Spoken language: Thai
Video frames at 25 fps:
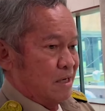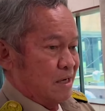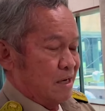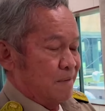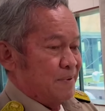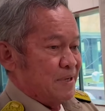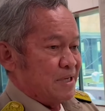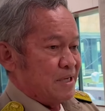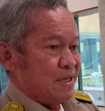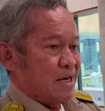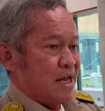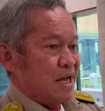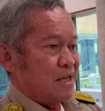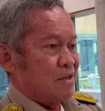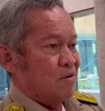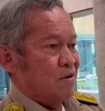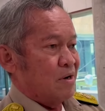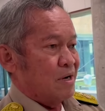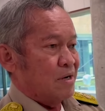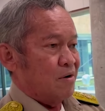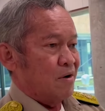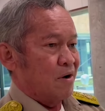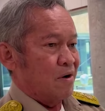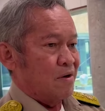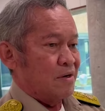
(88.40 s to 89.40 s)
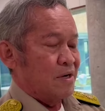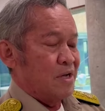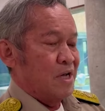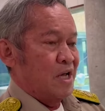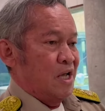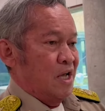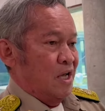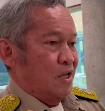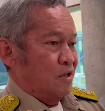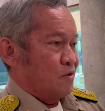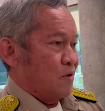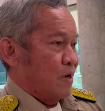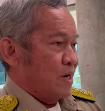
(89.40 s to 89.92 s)
ก็พิจารณาตรงนั้นก่อน
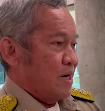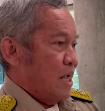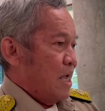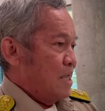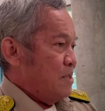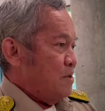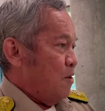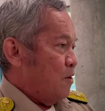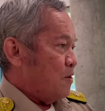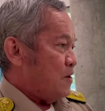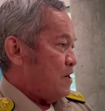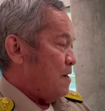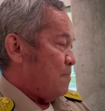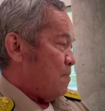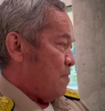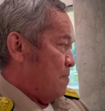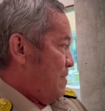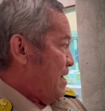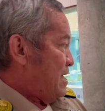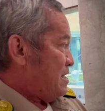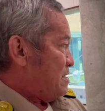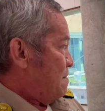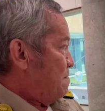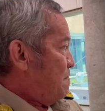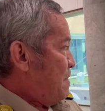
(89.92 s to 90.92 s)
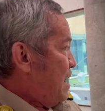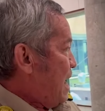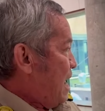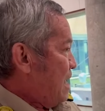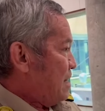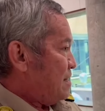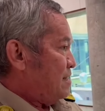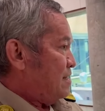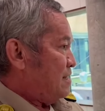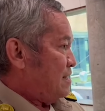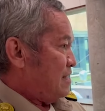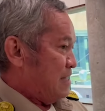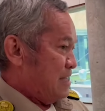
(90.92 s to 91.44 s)
ส่วนนายกเนี่ยผมให้สัมภาษ
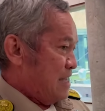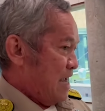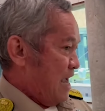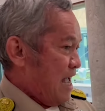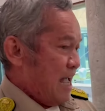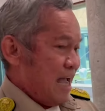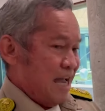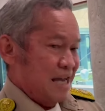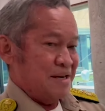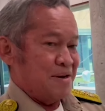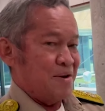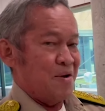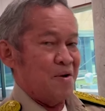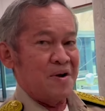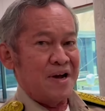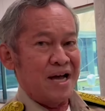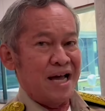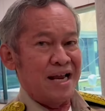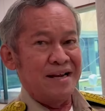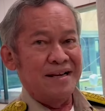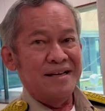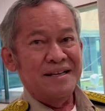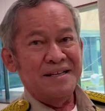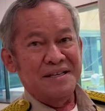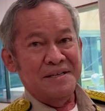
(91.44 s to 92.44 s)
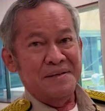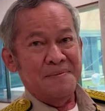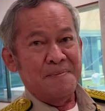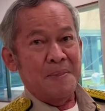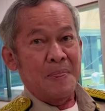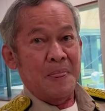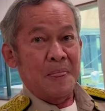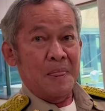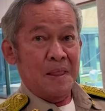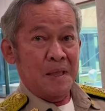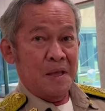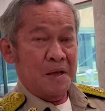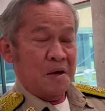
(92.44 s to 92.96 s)
ณ์จะให้ตรงกัน
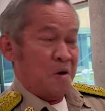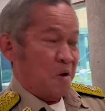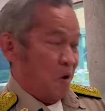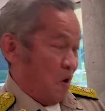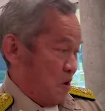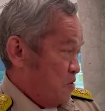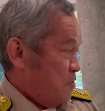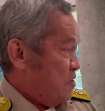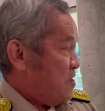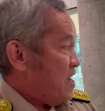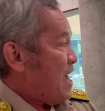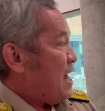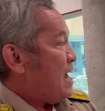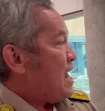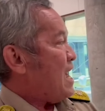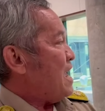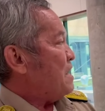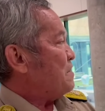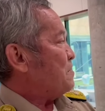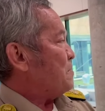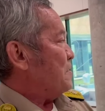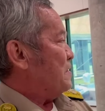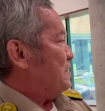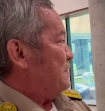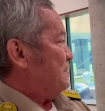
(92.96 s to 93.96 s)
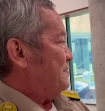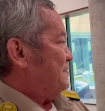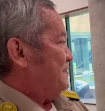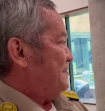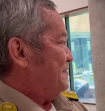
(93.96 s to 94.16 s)
ขอดูหน้างานก่อน